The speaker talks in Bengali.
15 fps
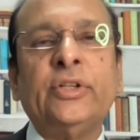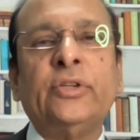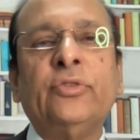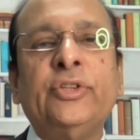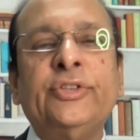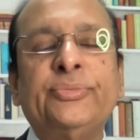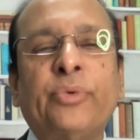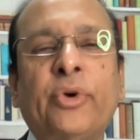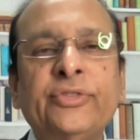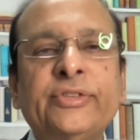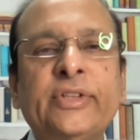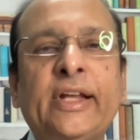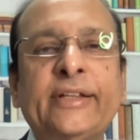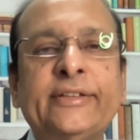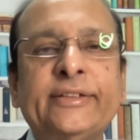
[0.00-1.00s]
যদি
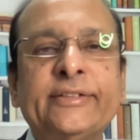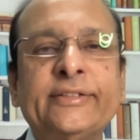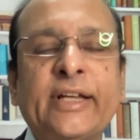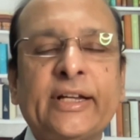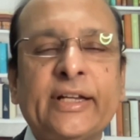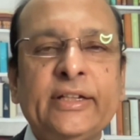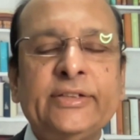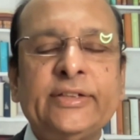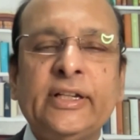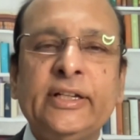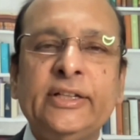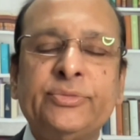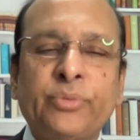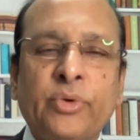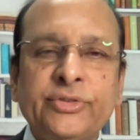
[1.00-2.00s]
স্পন্সর লাইসেন্স থাকে সেই
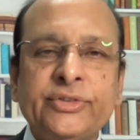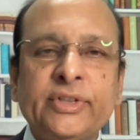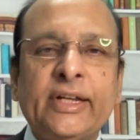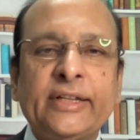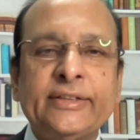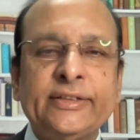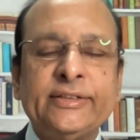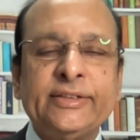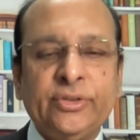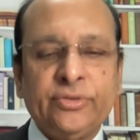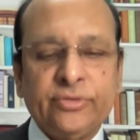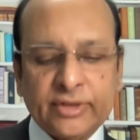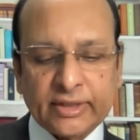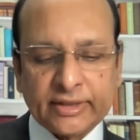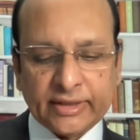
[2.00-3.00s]
স্পন্সর লাইসেন্স
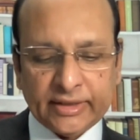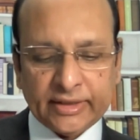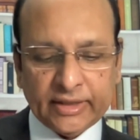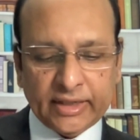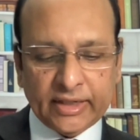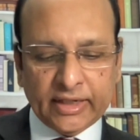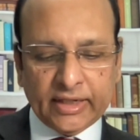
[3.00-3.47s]
কিন্তু তাদের